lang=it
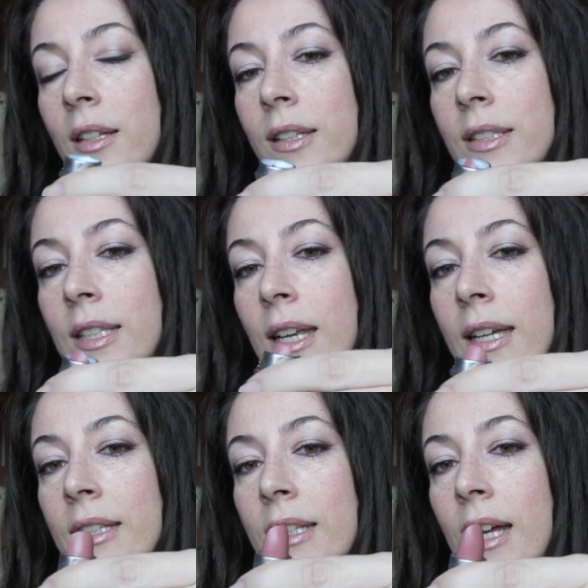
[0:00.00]

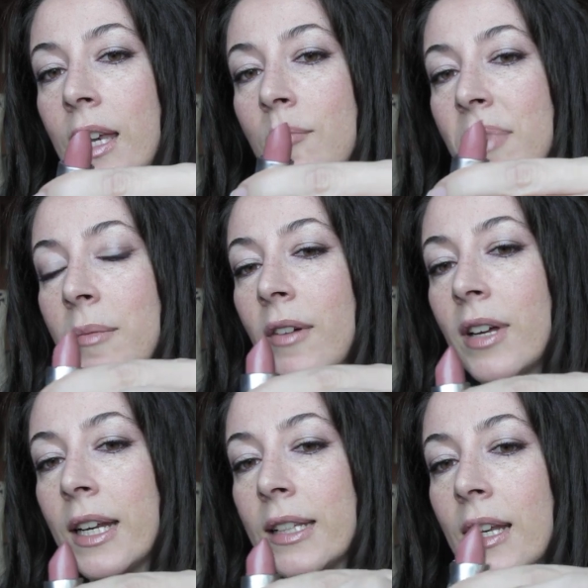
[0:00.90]
risalente alla
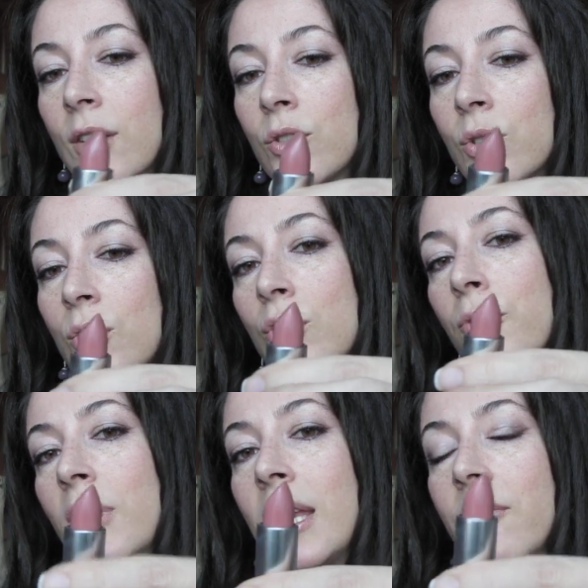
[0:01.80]
primavera dell'anno scorso,
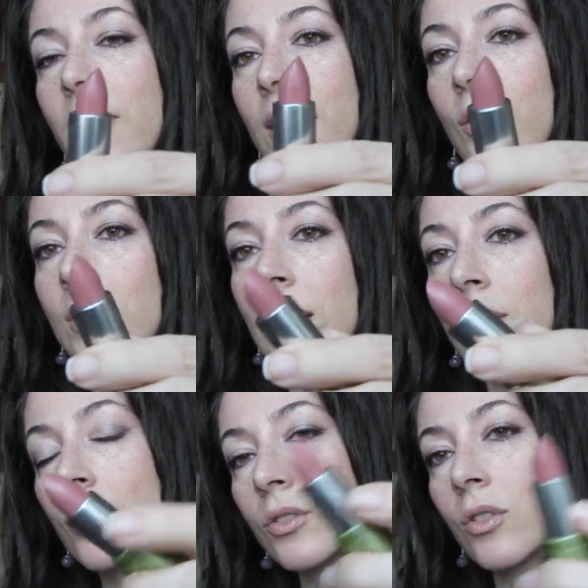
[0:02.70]
fine inverno
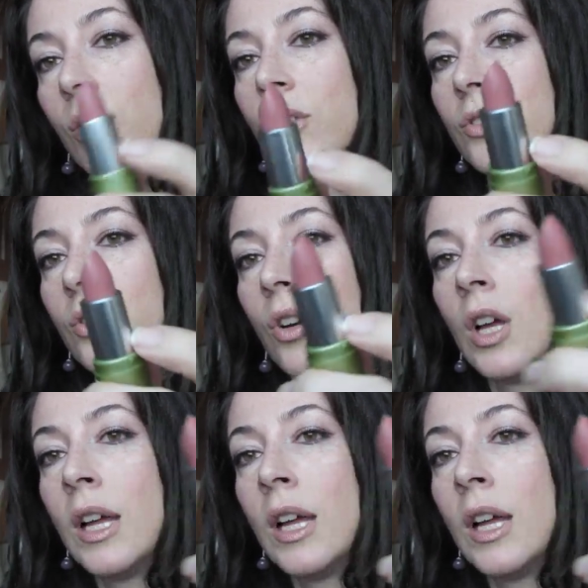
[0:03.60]
dell'anno scorso,